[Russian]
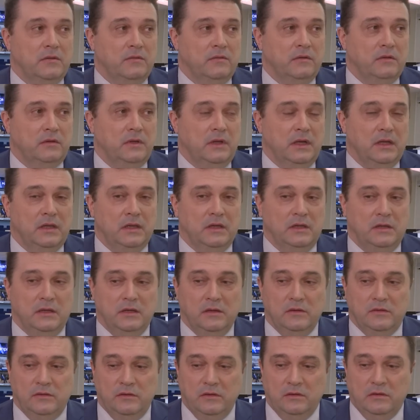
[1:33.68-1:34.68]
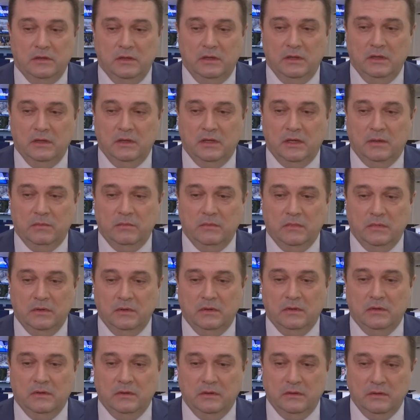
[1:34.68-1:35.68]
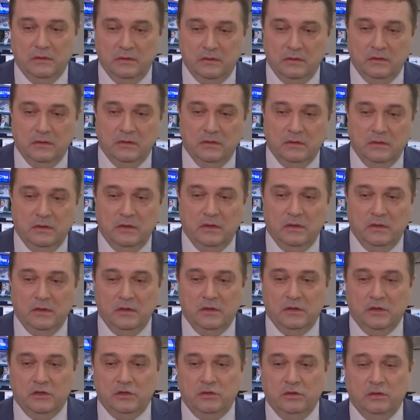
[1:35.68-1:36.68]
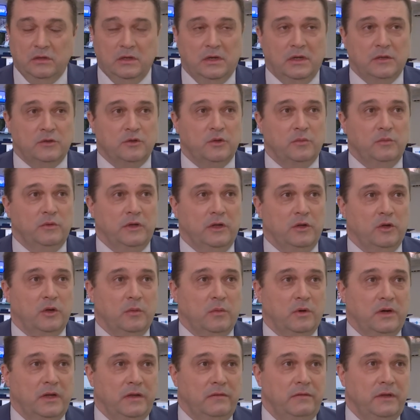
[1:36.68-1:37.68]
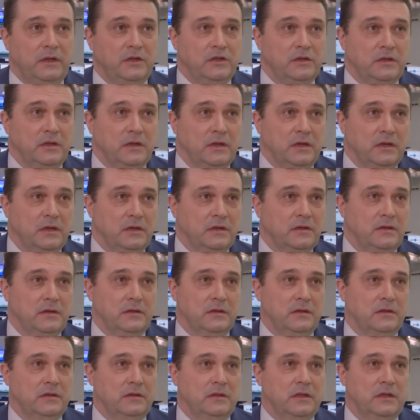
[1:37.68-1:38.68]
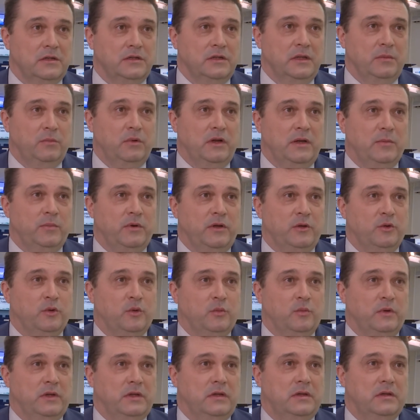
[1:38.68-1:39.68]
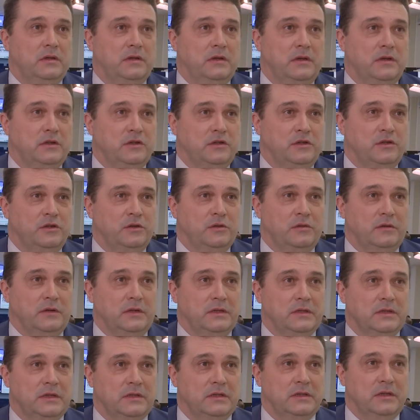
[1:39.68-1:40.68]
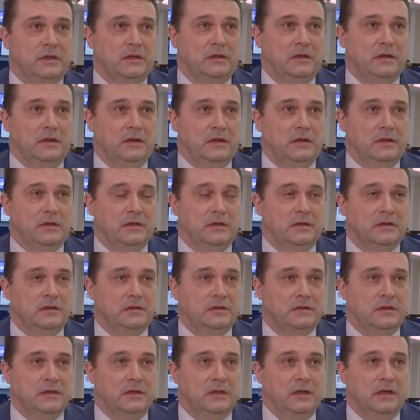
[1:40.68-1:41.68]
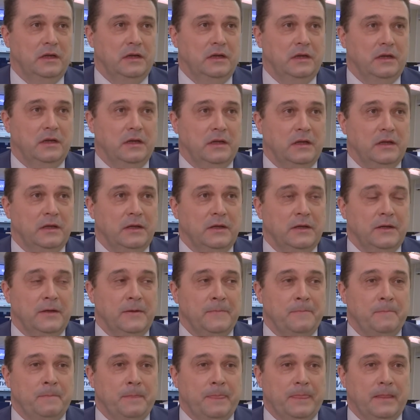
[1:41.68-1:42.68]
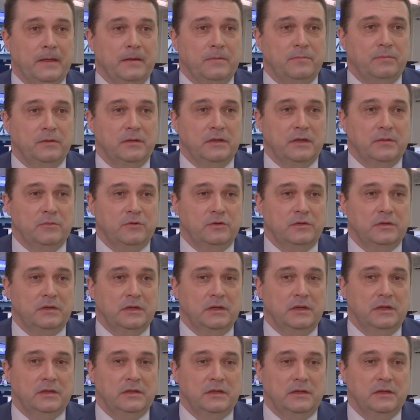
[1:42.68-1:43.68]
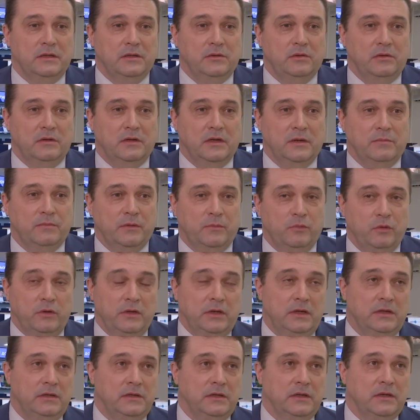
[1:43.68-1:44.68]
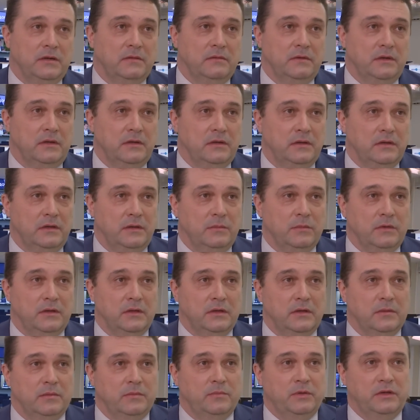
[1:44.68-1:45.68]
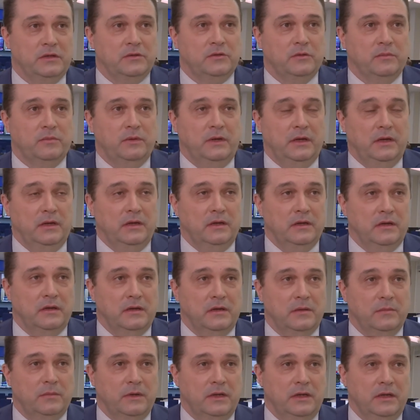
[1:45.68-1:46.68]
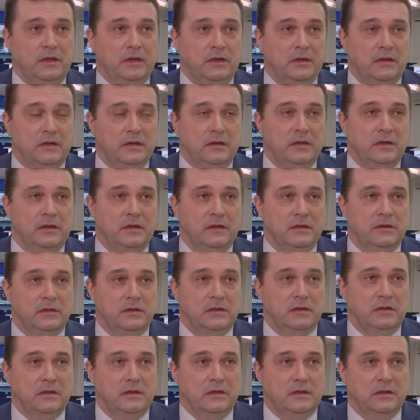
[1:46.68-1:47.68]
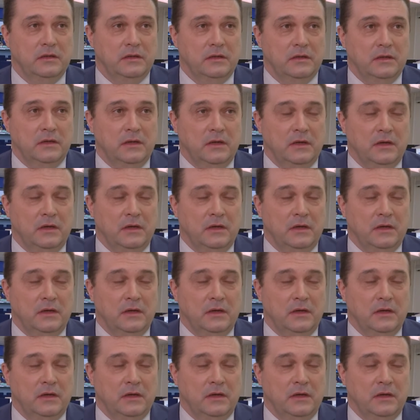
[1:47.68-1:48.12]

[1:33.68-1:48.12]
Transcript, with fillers: Вот, я надеюсь, все-таки там э, что-то разумное, доброе и вечное э, должны были придумать режиссеры и создатели сценария а, потому что если только популяризировать именно преступление маньяка, конечно, это,